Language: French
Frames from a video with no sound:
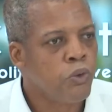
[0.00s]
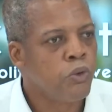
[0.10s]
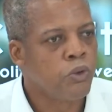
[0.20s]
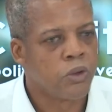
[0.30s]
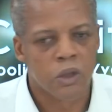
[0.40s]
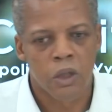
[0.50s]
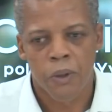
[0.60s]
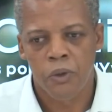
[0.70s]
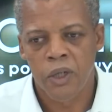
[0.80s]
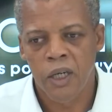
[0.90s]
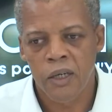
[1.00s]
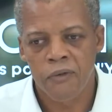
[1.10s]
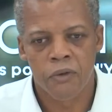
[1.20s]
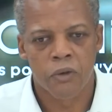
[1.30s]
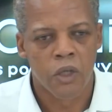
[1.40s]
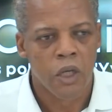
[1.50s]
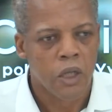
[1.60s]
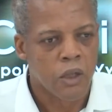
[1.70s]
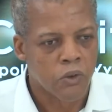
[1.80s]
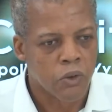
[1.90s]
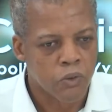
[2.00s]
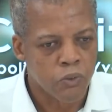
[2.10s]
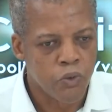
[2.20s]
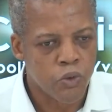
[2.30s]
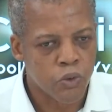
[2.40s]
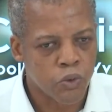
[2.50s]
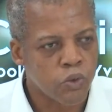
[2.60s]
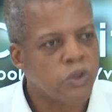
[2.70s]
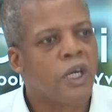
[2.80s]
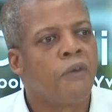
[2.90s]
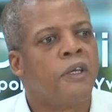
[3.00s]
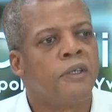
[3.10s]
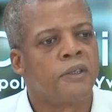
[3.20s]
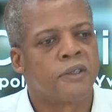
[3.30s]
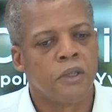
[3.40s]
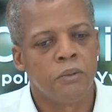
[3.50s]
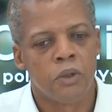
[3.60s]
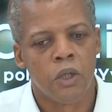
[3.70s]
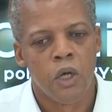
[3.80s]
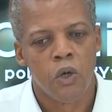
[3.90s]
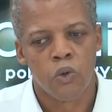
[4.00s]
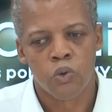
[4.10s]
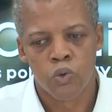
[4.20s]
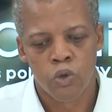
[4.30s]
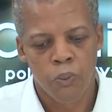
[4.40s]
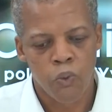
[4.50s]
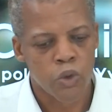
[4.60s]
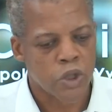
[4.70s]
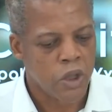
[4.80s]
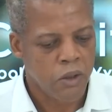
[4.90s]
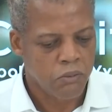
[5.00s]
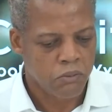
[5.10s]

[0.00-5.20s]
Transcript: d'eau, qu'il n'y ait pas de grève, et que nous puissions tous travailler ensemble autour d'un projet,